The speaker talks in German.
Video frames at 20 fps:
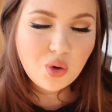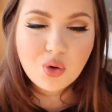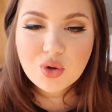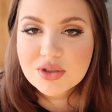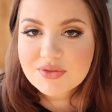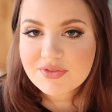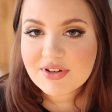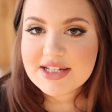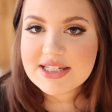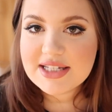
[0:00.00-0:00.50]

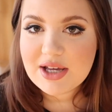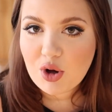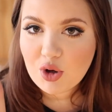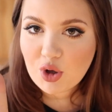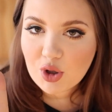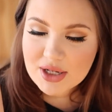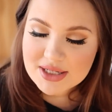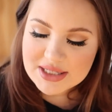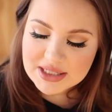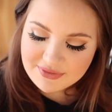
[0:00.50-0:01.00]
Und was ich auch
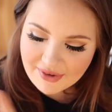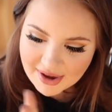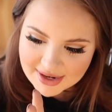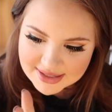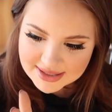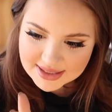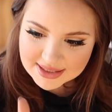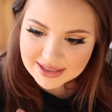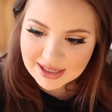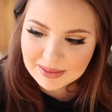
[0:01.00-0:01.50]
noch als
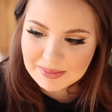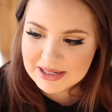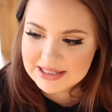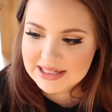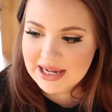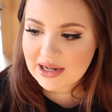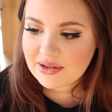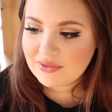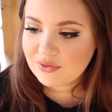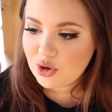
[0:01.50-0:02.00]
zweiten Disclaimer
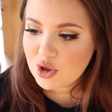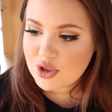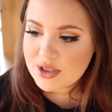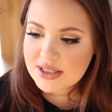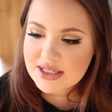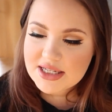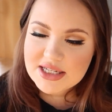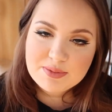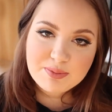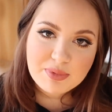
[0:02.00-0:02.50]
sagen
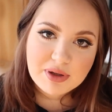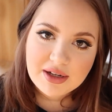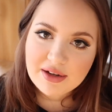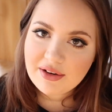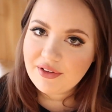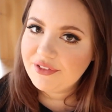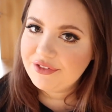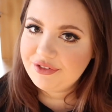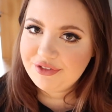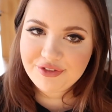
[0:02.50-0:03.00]
wollte, ich
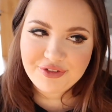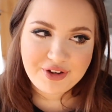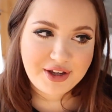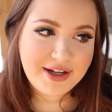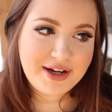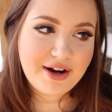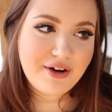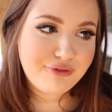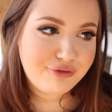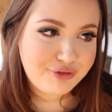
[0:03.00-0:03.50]
bin
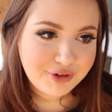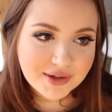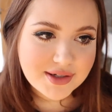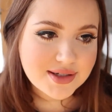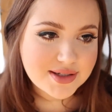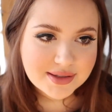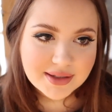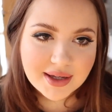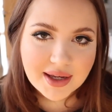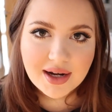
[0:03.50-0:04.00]
weder
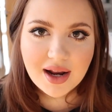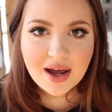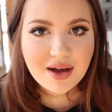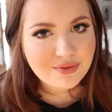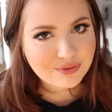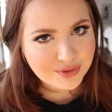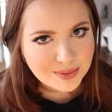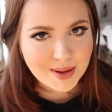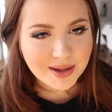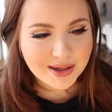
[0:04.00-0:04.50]

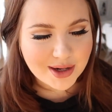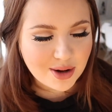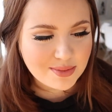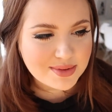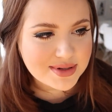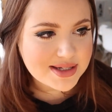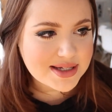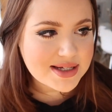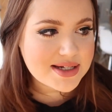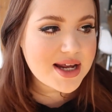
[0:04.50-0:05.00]
Fitnesstrainer, wie man
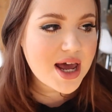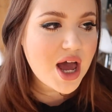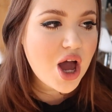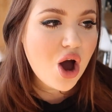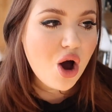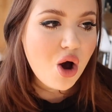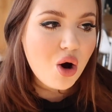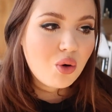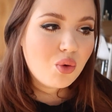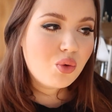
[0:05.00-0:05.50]
glaube ich sieht,
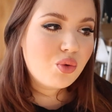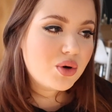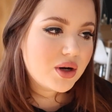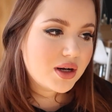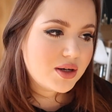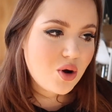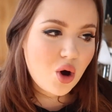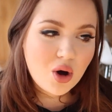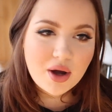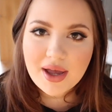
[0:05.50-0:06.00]

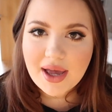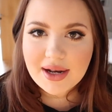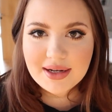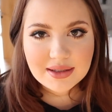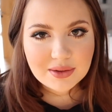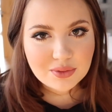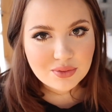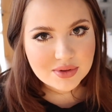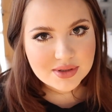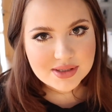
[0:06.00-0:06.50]
oder noch
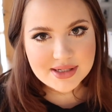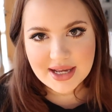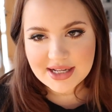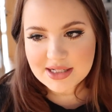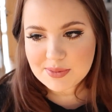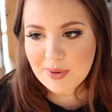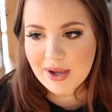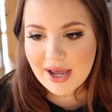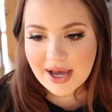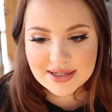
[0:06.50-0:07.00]

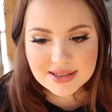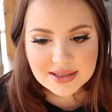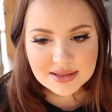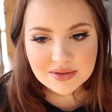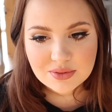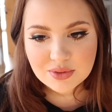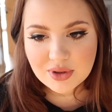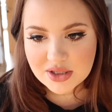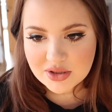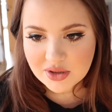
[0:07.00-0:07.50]

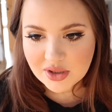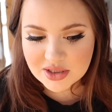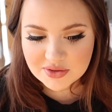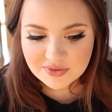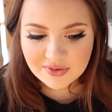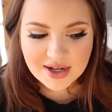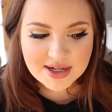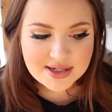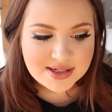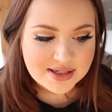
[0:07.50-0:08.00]
Ernährungsexperte oder
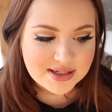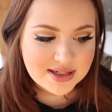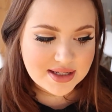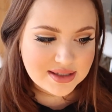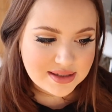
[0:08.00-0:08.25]
sonst was.